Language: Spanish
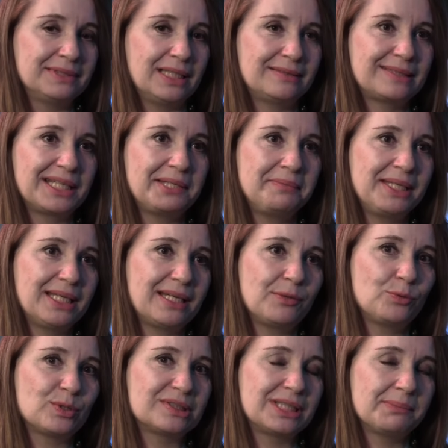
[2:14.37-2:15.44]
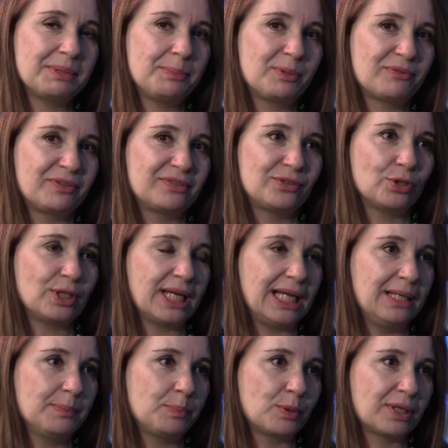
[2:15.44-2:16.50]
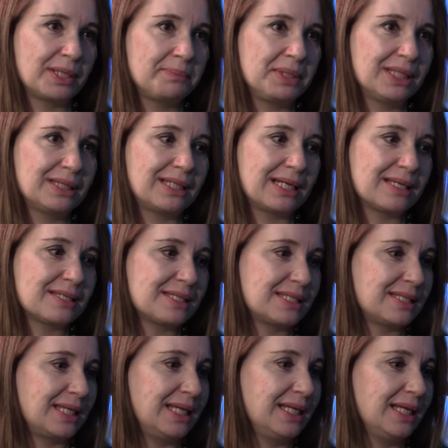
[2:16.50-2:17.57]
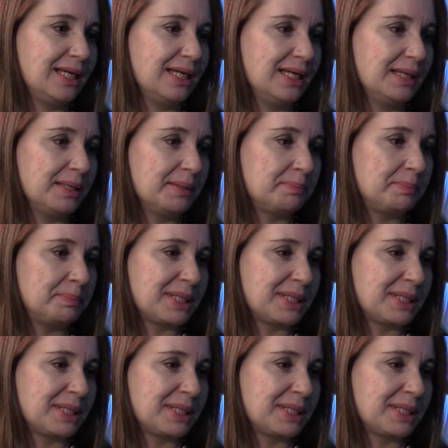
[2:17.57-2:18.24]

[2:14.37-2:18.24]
escribir autoestima profesional porque mientras era